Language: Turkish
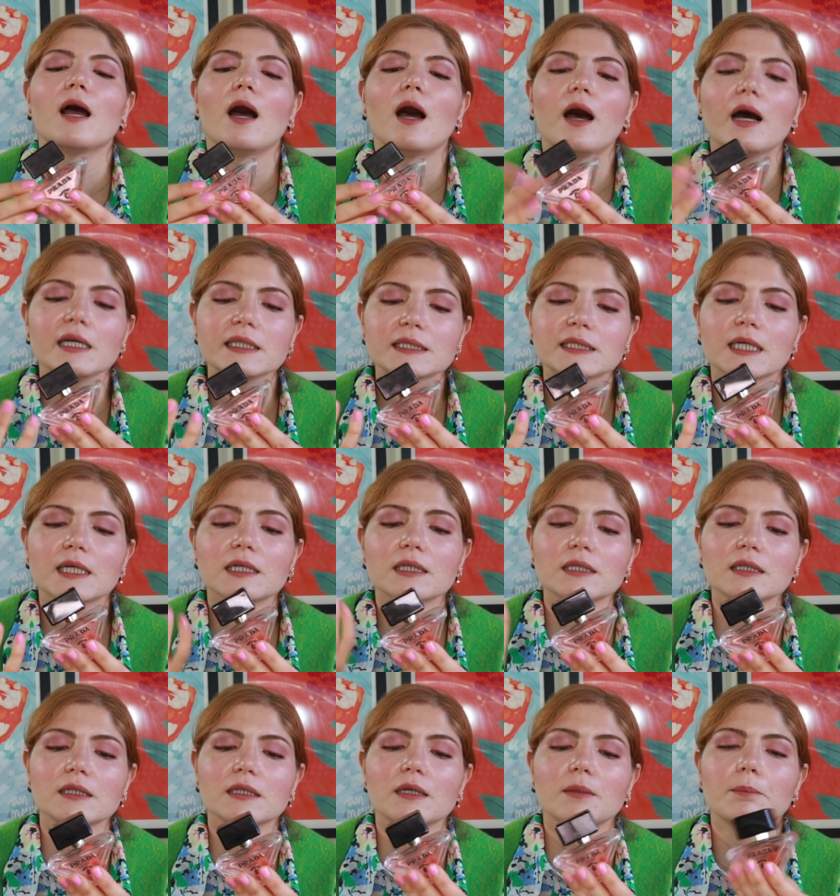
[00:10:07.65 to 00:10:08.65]
Ancak
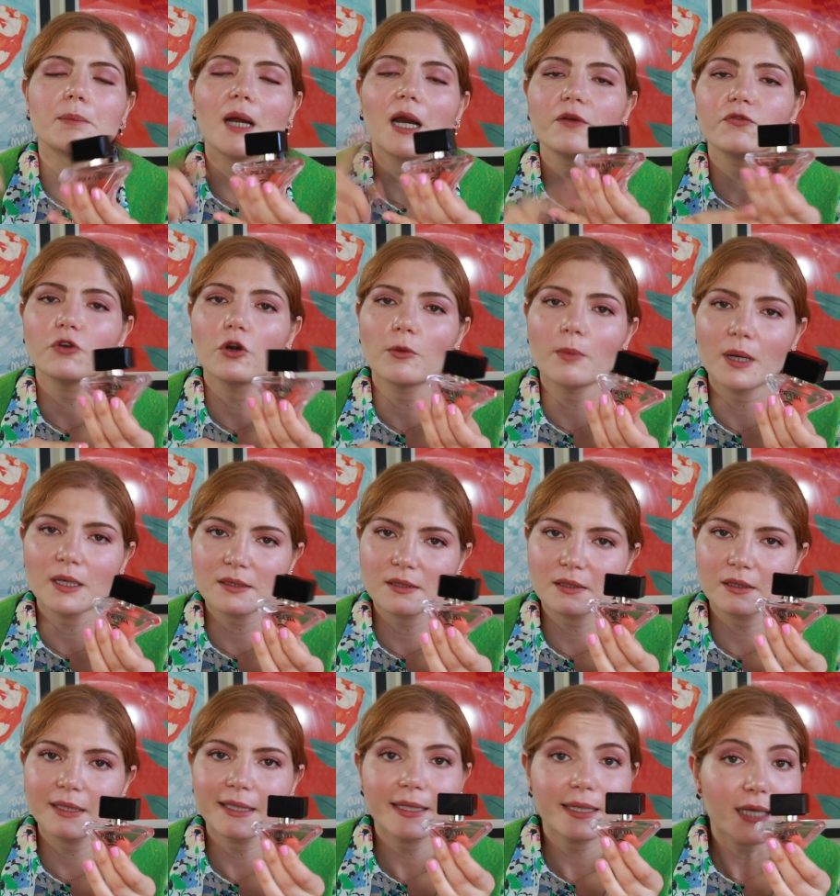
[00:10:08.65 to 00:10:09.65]

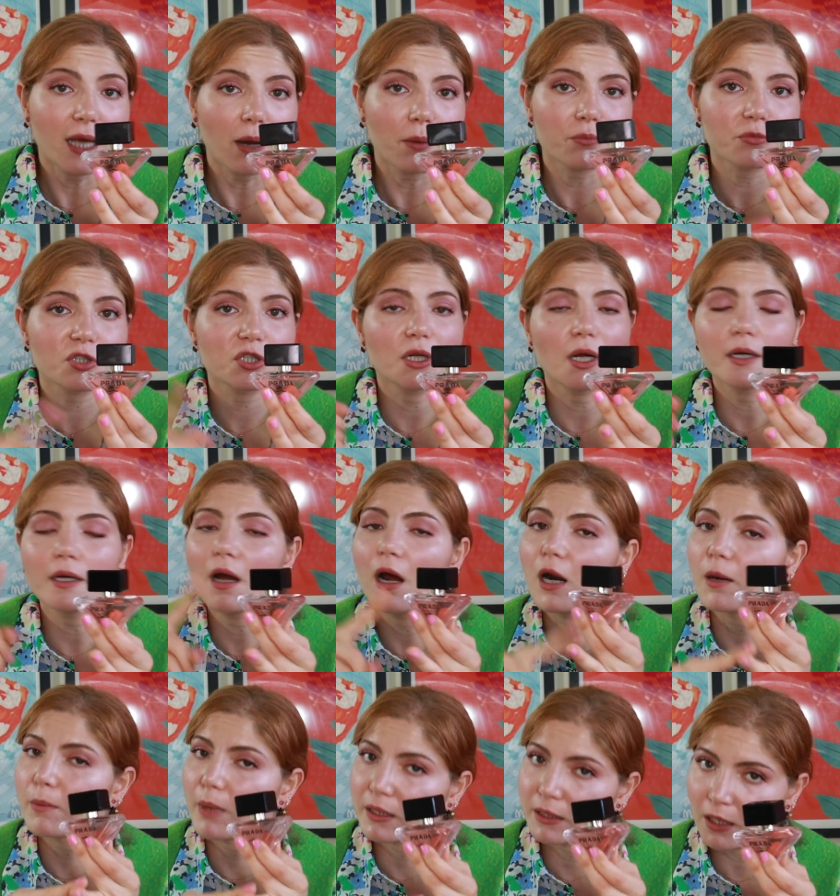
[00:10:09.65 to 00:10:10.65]
performansını iyi yapmışlar,
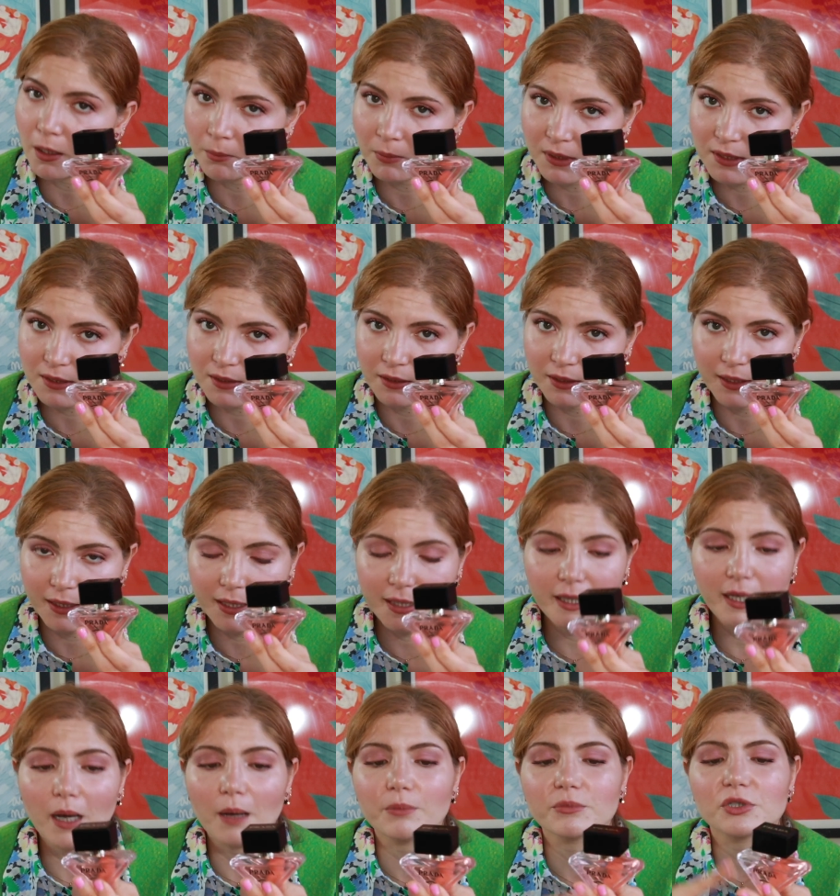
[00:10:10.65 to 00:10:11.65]
harmanlanmasını iyi
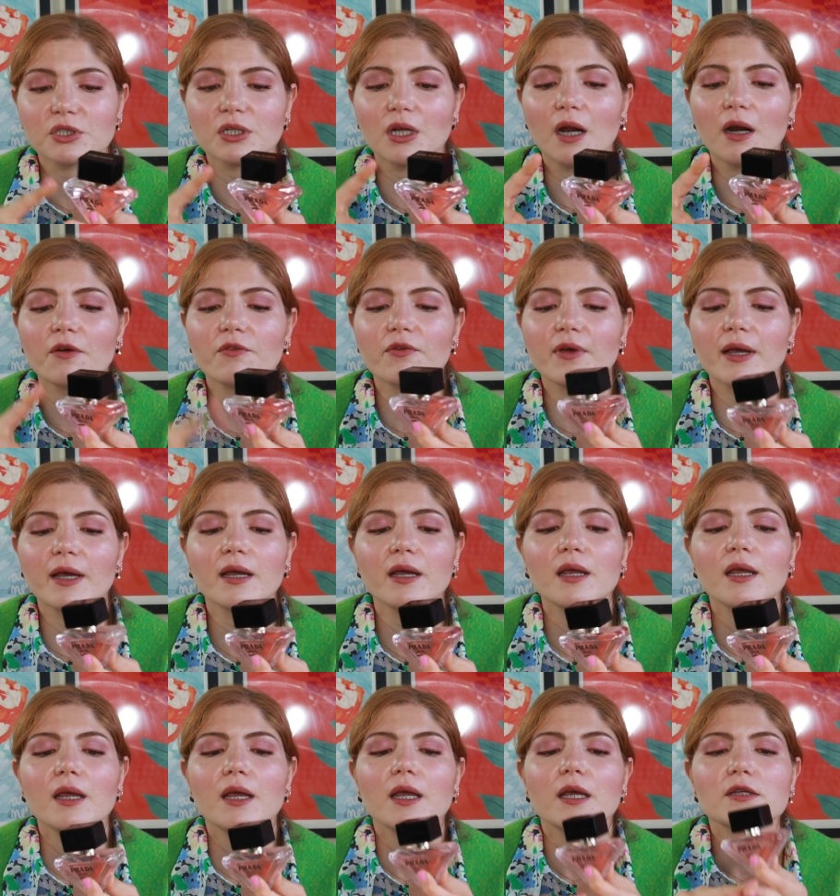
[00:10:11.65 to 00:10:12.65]
yapmışlar ve
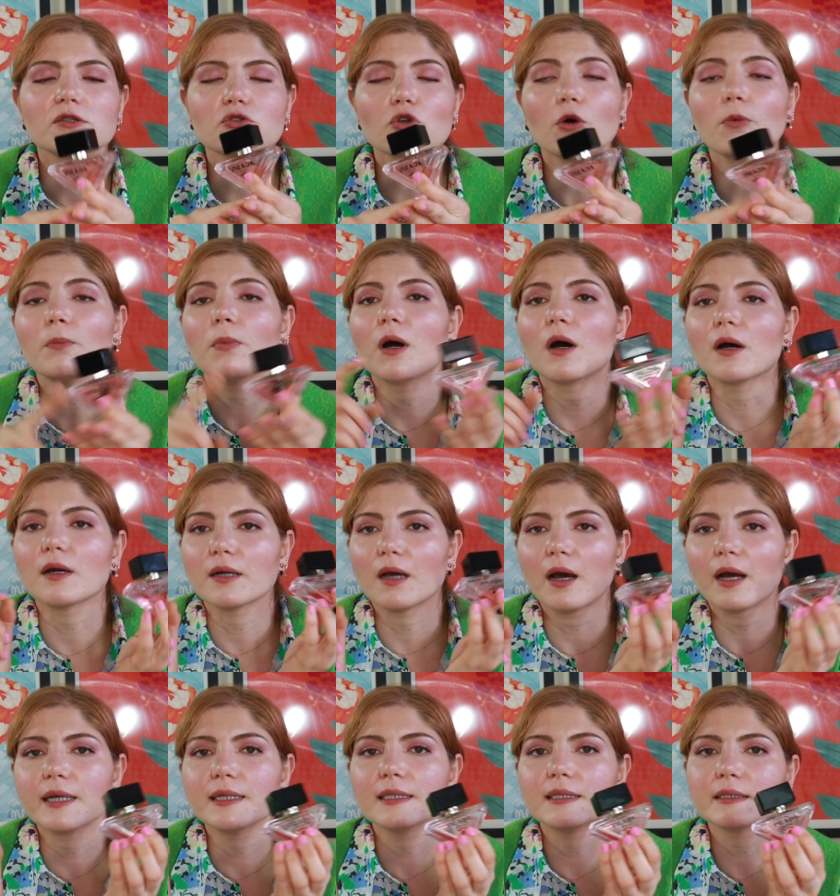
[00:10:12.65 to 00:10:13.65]
sonbahar
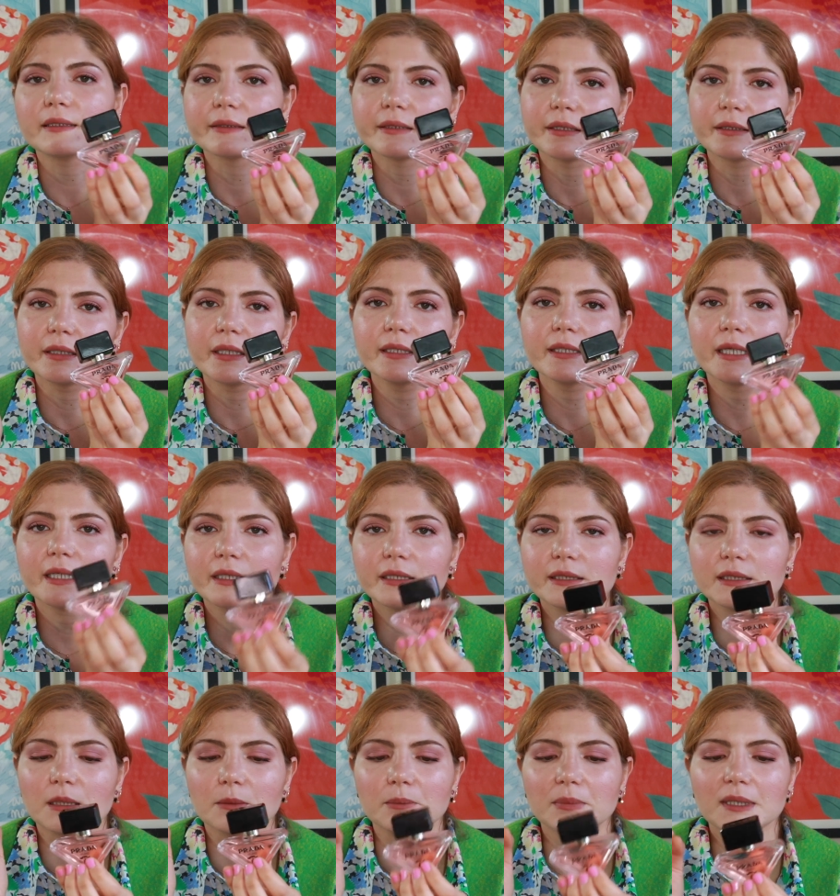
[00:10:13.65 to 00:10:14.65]
aylarına da
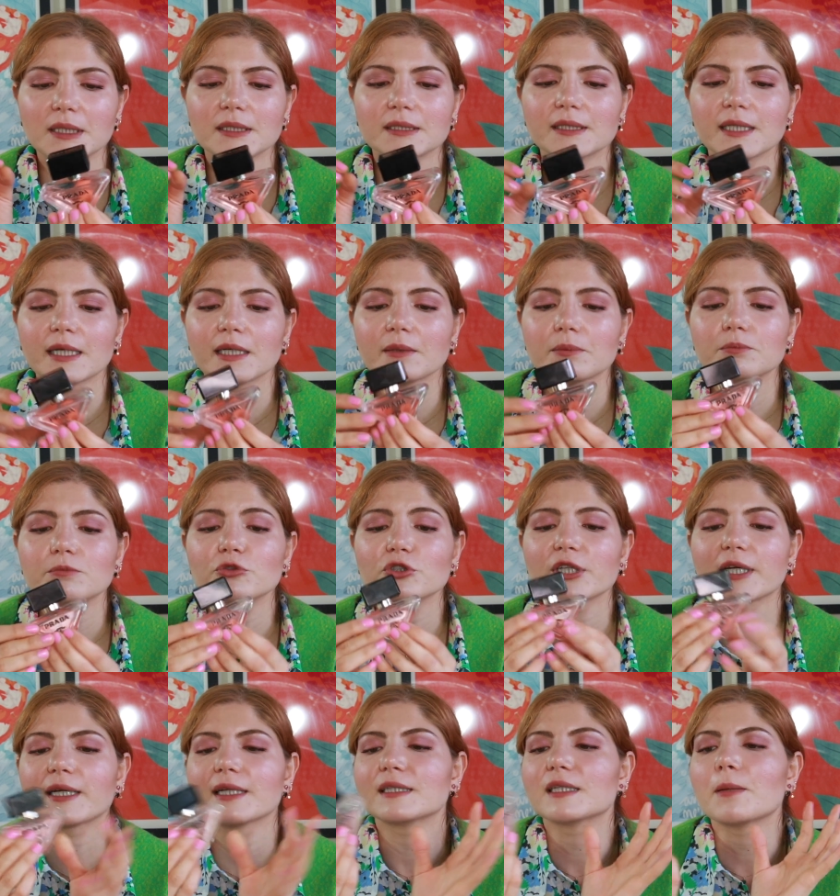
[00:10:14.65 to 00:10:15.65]
yakışabilecek. Bu
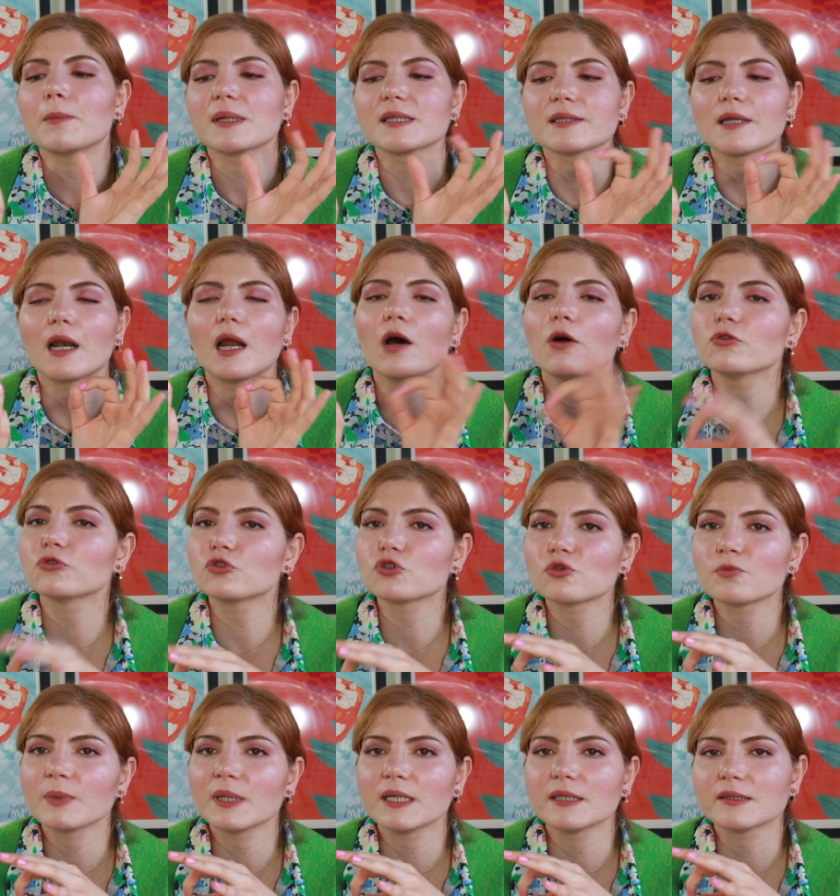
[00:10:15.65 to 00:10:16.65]
şekilde mesela 30
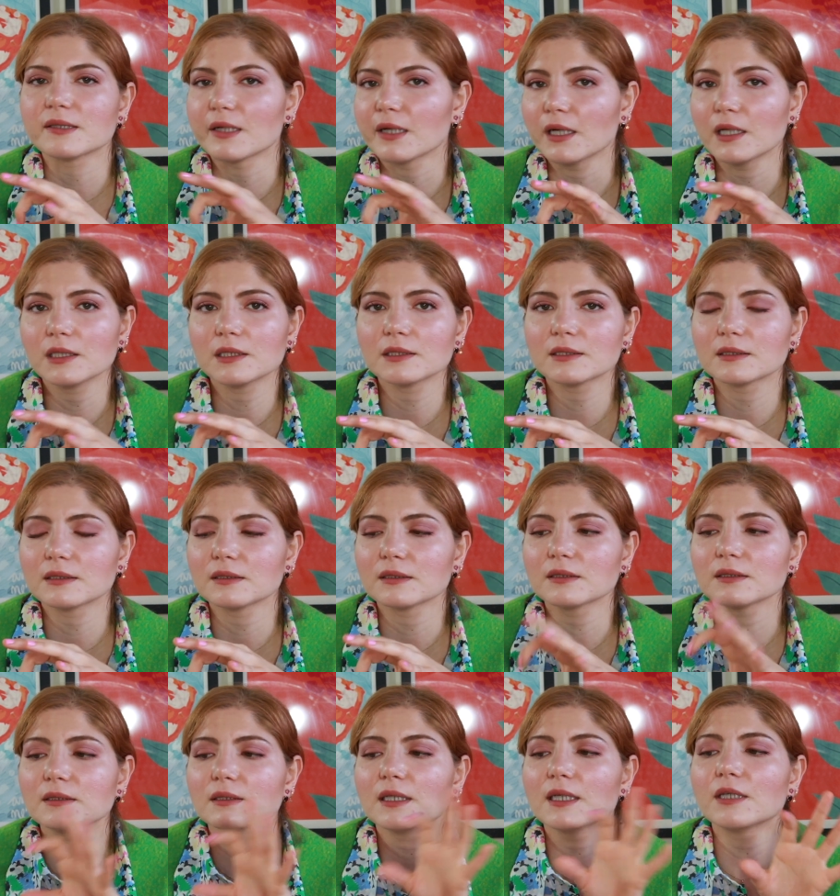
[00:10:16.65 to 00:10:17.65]
mililitre
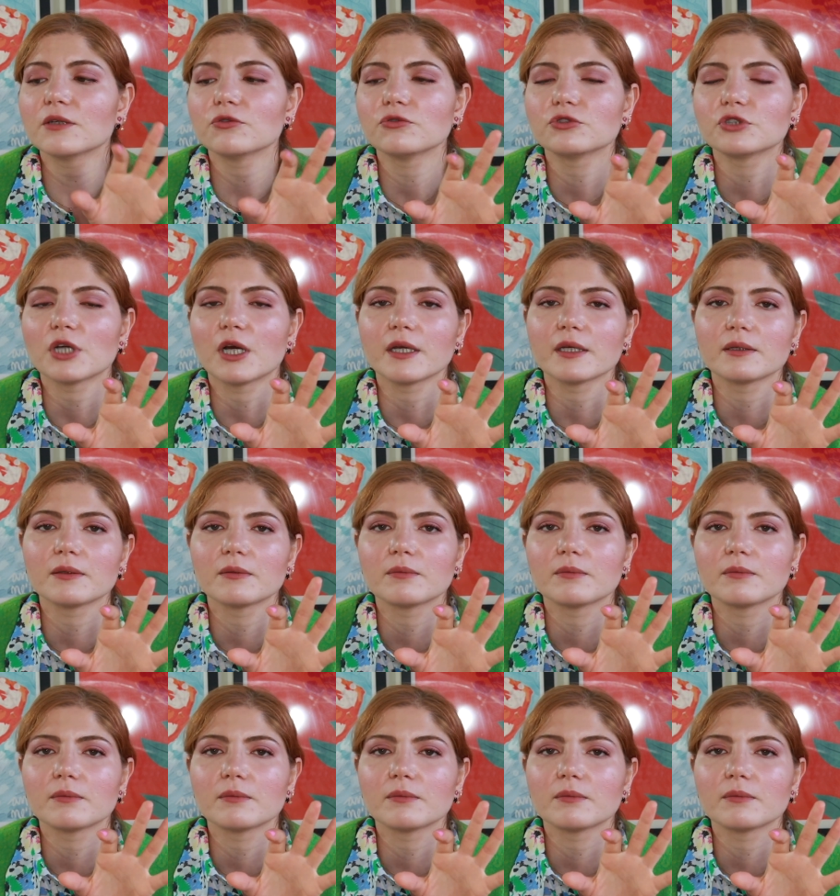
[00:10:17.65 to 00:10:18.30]
alırsınız, 2-3 ay